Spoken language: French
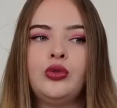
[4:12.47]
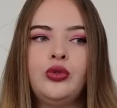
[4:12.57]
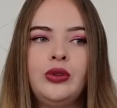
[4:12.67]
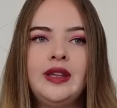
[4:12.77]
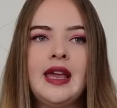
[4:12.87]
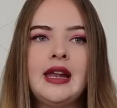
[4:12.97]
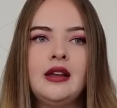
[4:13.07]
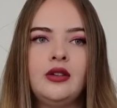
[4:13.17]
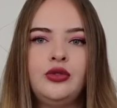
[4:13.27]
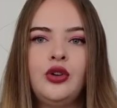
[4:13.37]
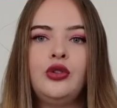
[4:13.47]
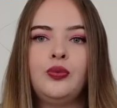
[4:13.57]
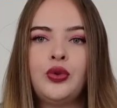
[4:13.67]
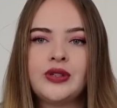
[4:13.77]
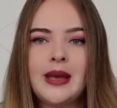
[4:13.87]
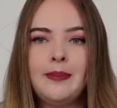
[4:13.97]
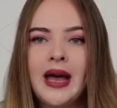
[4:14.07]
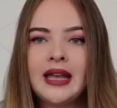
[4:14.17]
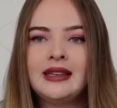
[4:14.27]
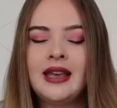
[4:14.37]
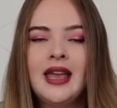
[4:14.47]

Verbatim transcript: que Gaëlle donne pour sa marque,